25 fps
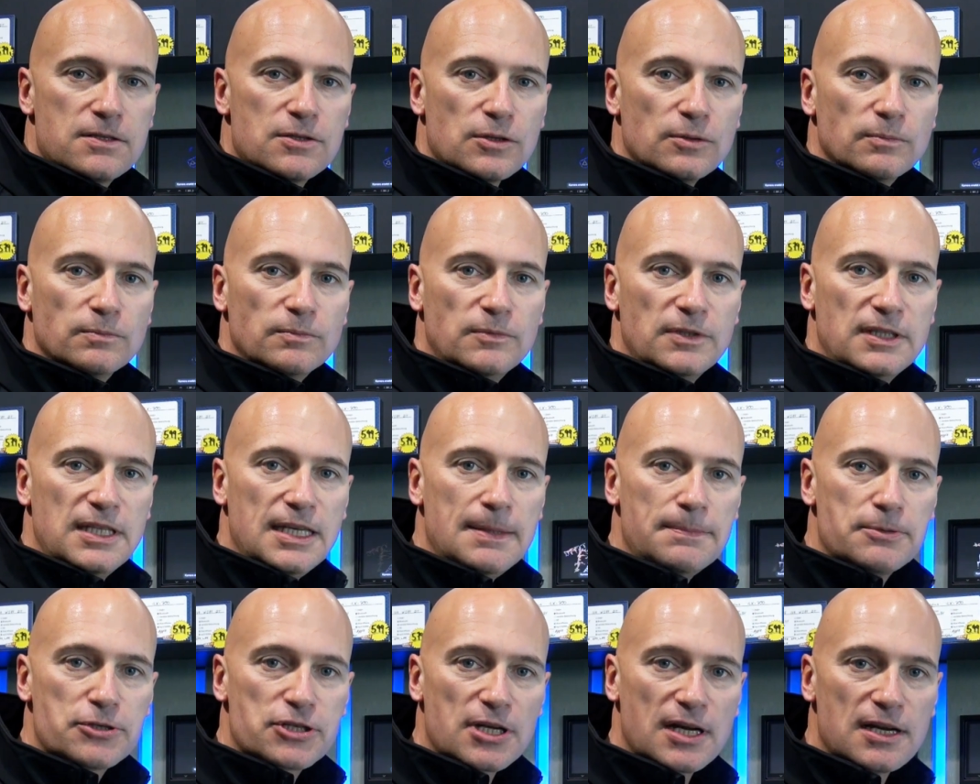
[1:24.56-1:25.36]
Zum
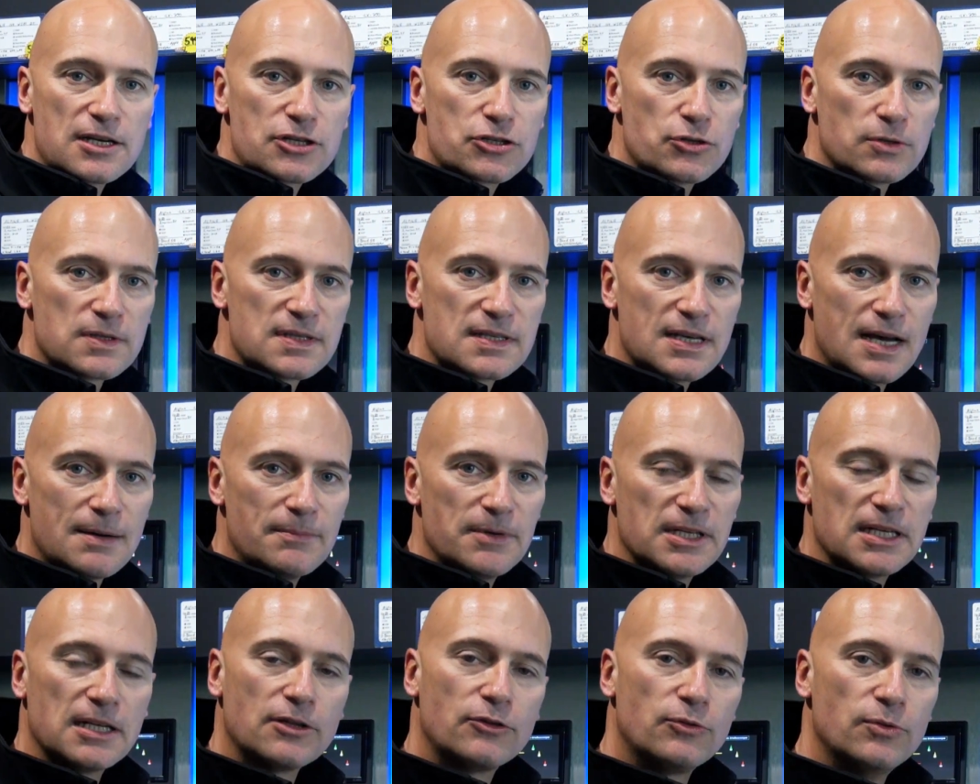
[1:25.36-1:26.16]
Diebstahlschutz haben
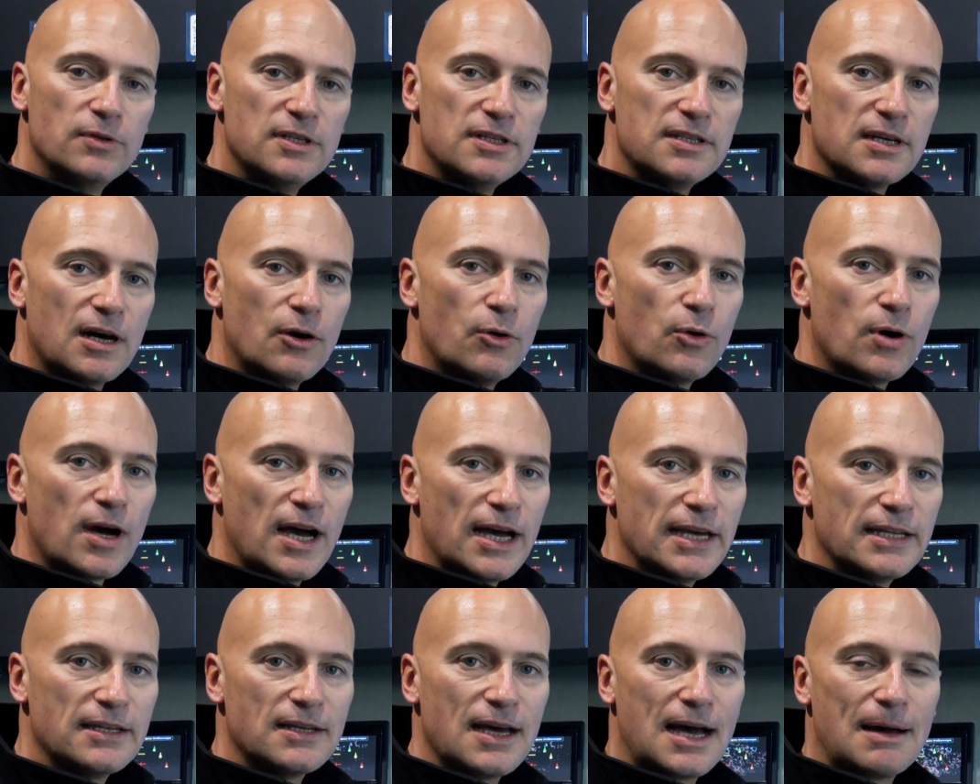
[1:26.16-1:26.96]
wir natürlich auch
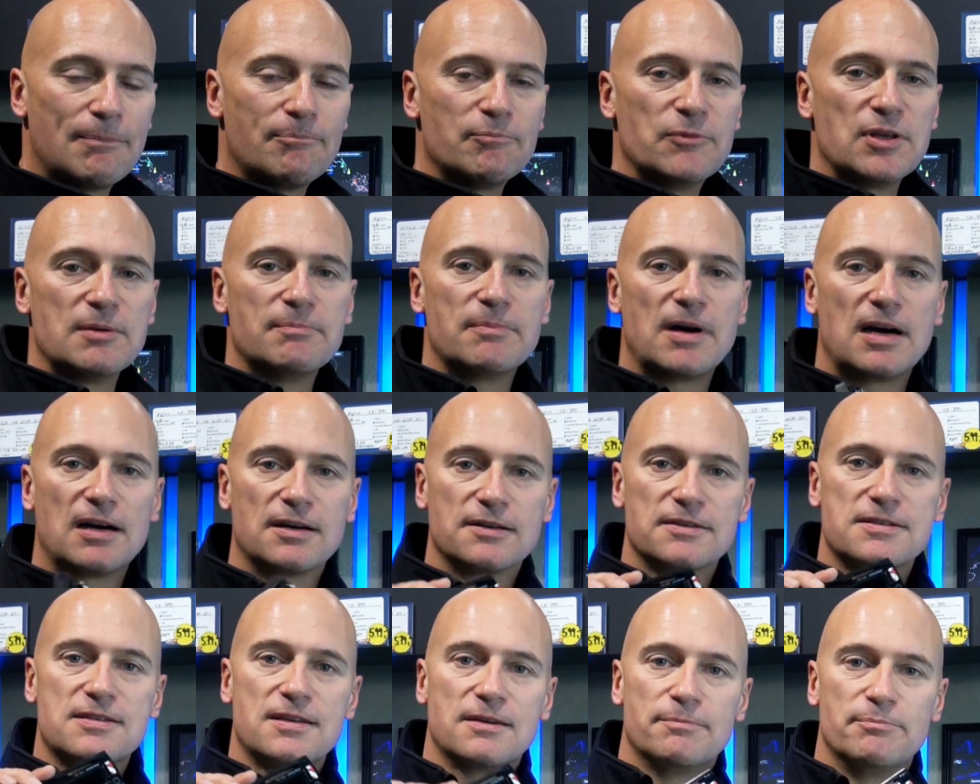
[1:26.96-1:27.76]
ein
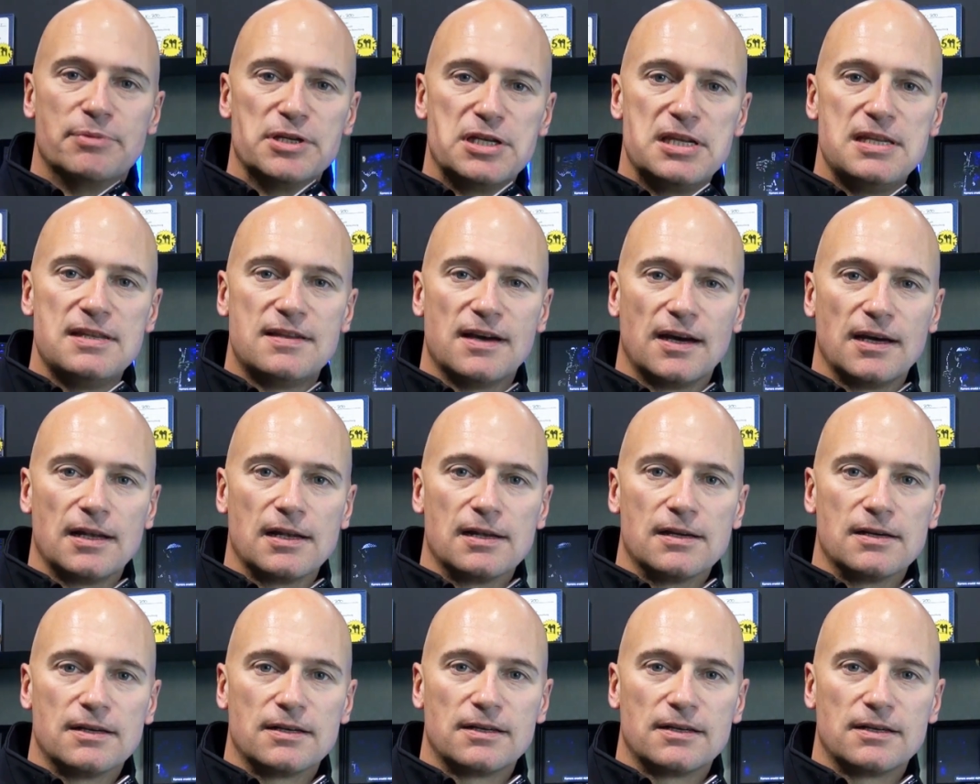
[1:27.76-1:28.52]
abnehmbares Bedienteil.